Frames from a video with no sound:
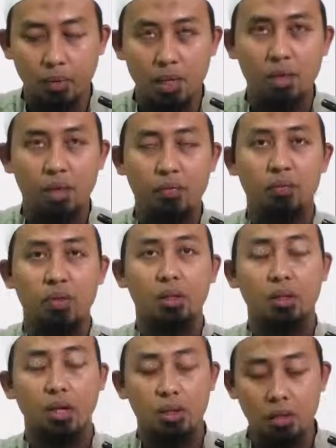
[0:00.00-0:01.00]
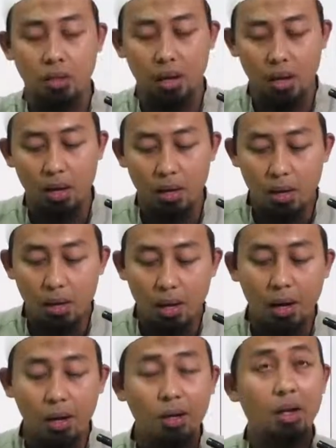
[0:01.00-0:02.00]
idza iftataha shalah
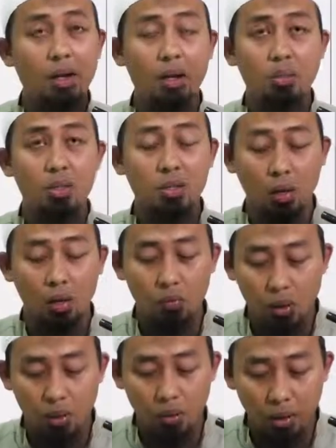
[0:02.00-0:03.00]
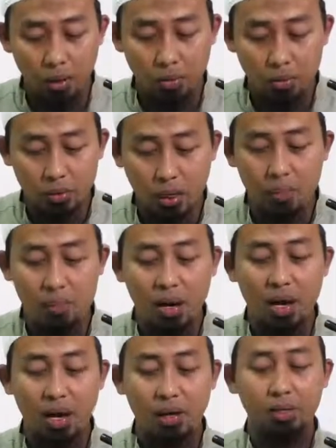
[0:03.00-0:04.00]
adalah Nabi sallallahu alaihi wasallam
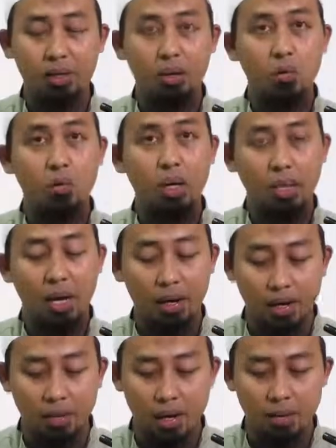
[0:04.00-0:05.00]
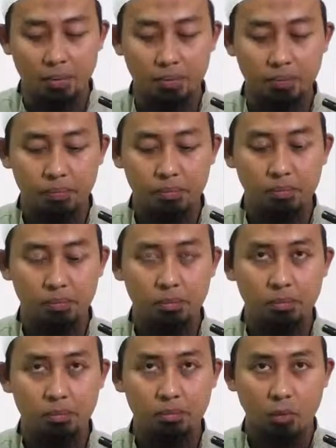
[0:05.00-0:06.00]
mengangkat kedua tangannya
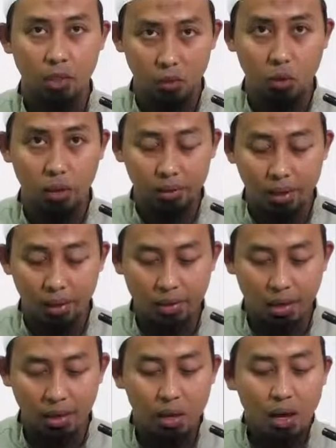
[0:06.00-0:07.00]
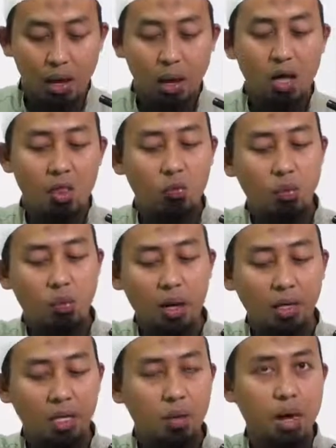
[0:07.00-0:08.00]
kedua tangannya hadwa
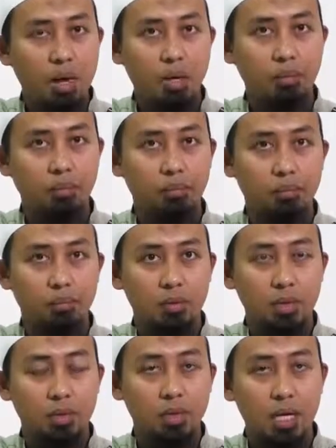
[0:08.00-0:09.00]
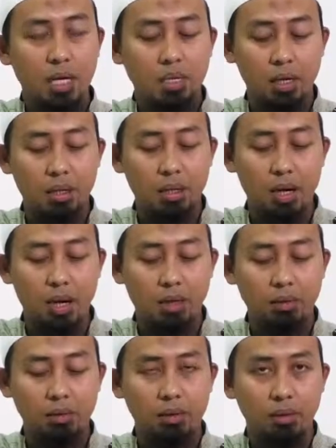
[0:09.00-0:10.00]
mankibai sejajar
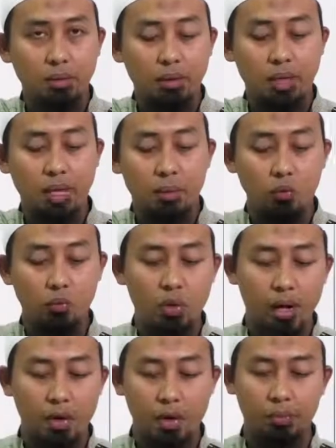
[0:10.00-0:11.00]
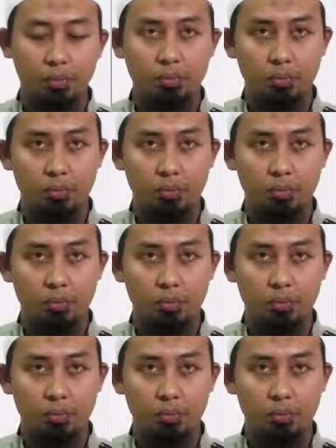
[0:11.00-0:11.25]
dengan dengan pundaknya